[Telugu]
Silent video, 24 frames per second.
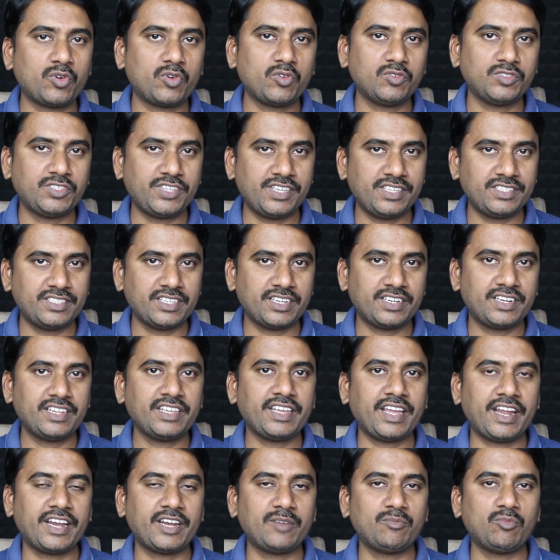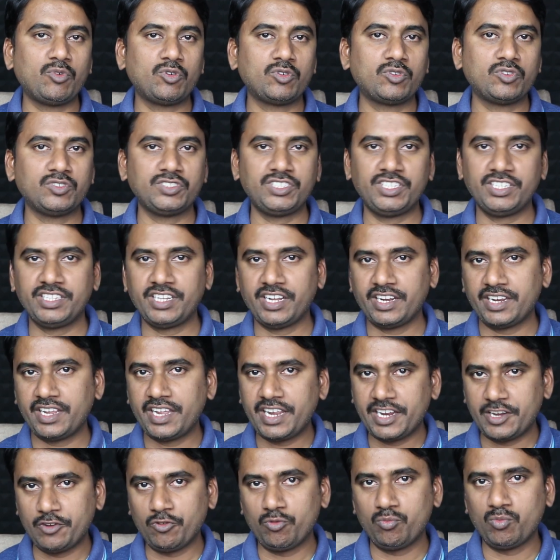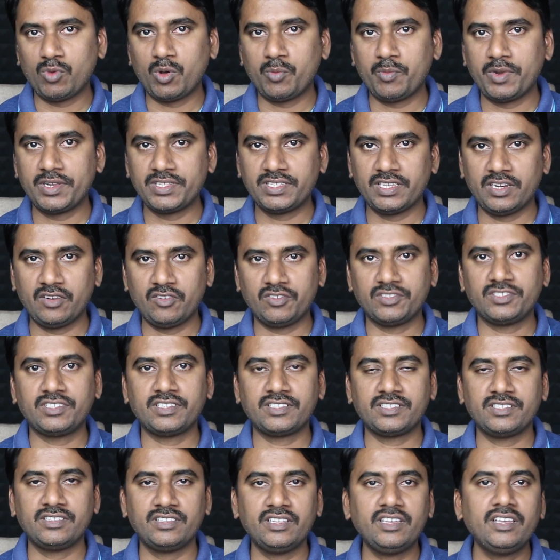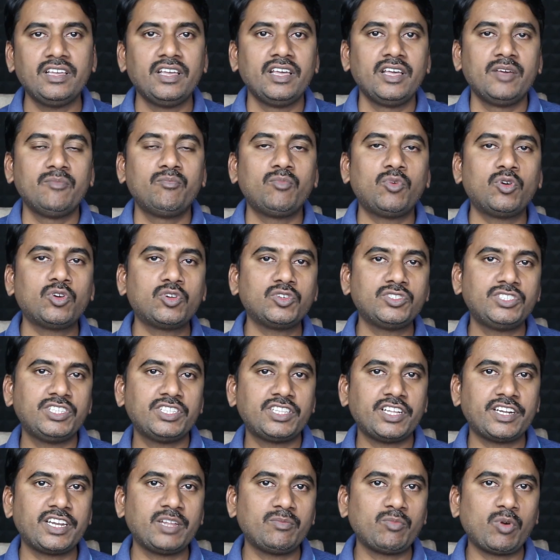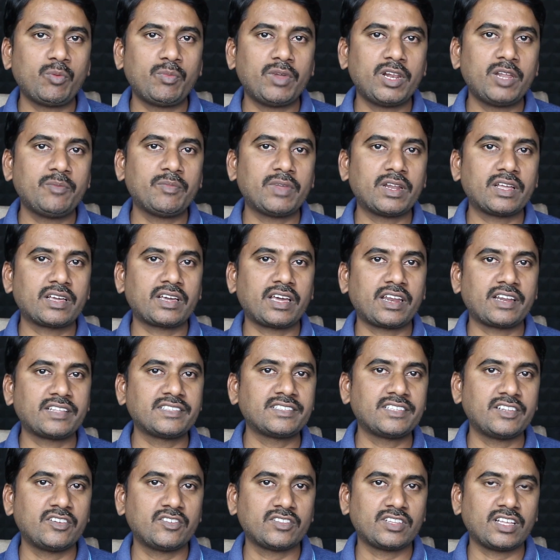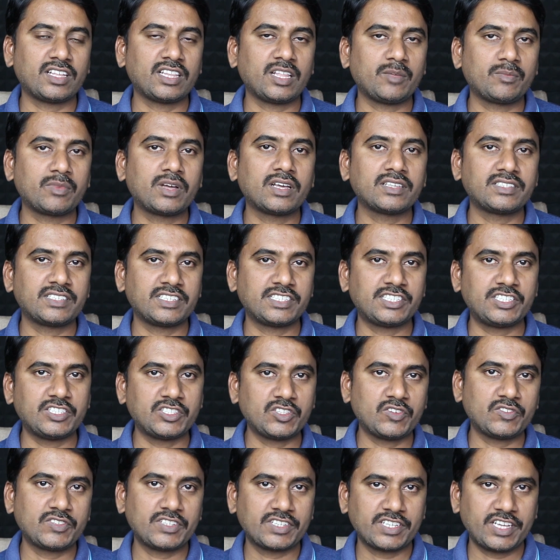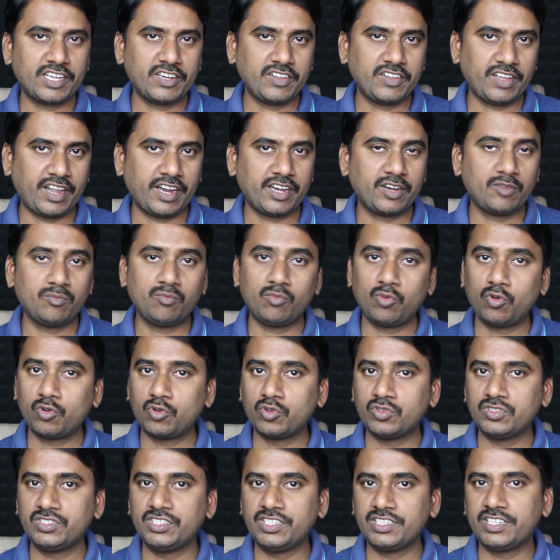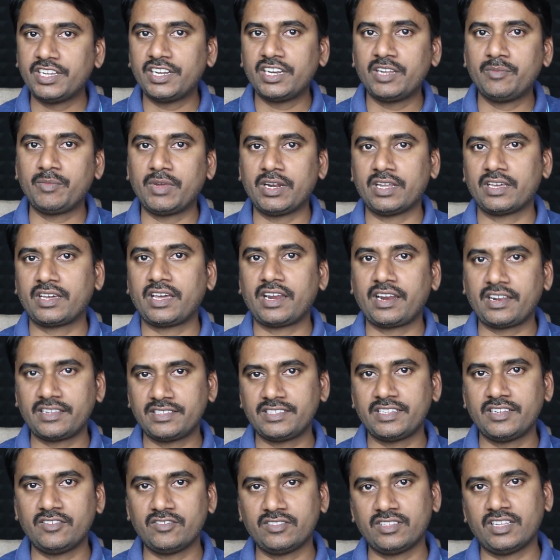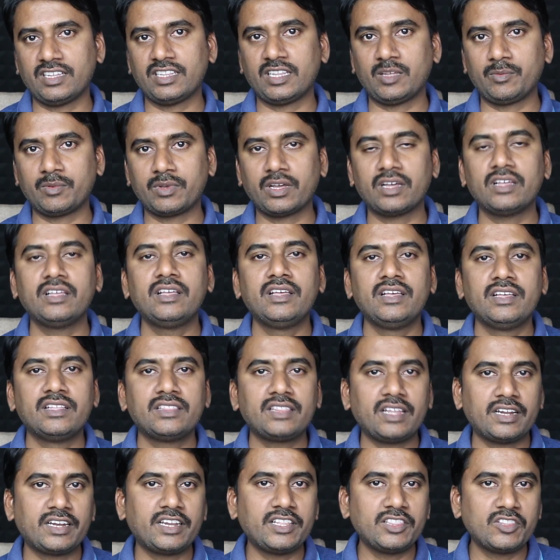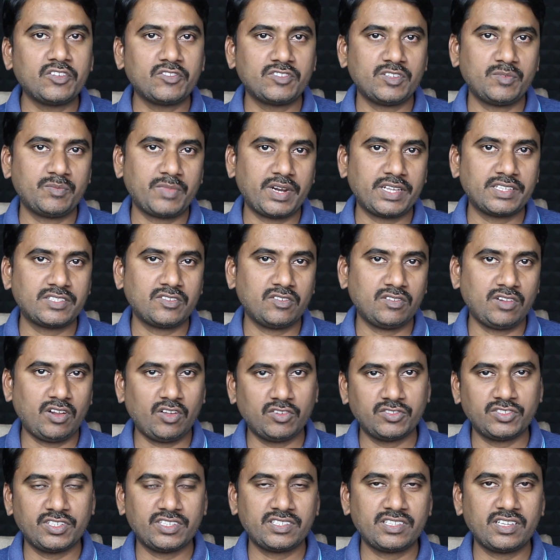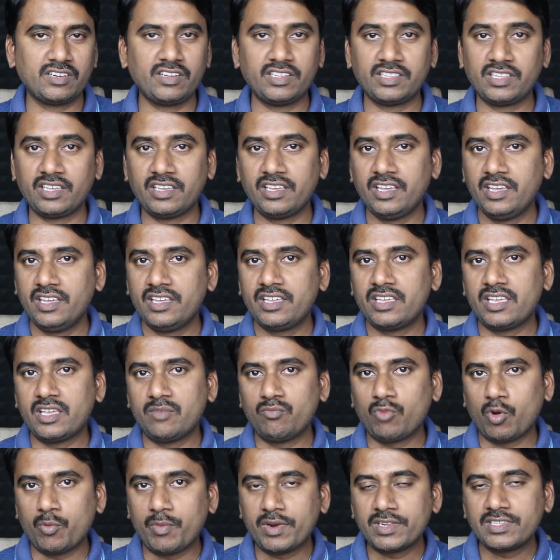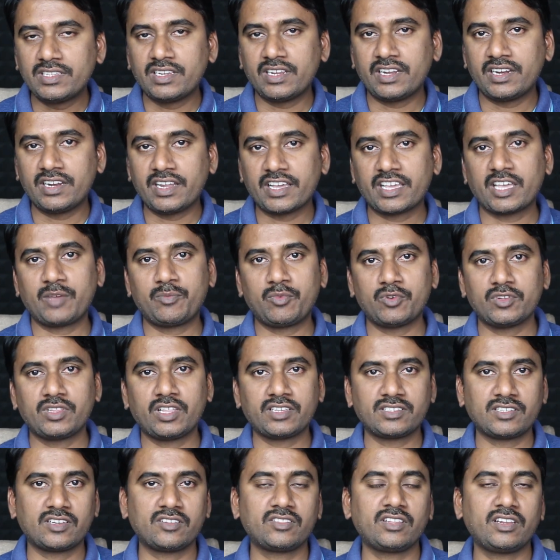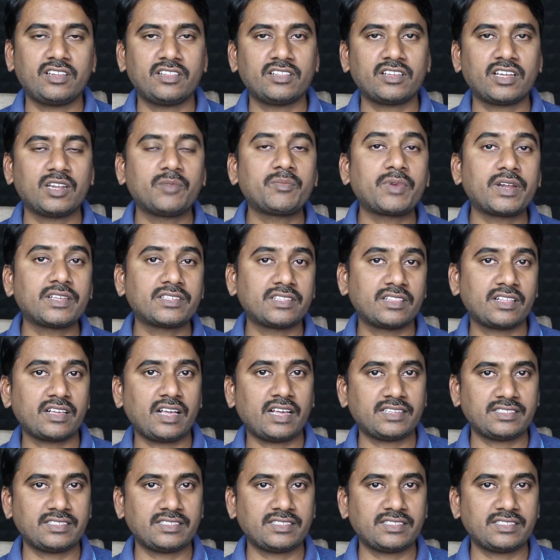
మోటో జీ థర్టీ అండ్ మోటో జీ టెన్ ఈ టూ మొబైల్స్ లాంచ్ చేసింది మోటో జీ థర్టీ మొబైల్ ని మన కరెన్సీలో దాదాపుగా సిక్స్టీన్ థౌసండ్ గానీ అండ్ మోటో జీ టెన్ని మన కరెన్సీలో దాదాపుగా థర్టీన్ థౌసండ్ ప్రైస్ లాంచ్ చేశారు అయితే ఈ మొబైల్స్ ని ఇండియాకి ఎప్పుడు తెస్తారో తెలియదు కానీ ప్రైస్ అయితే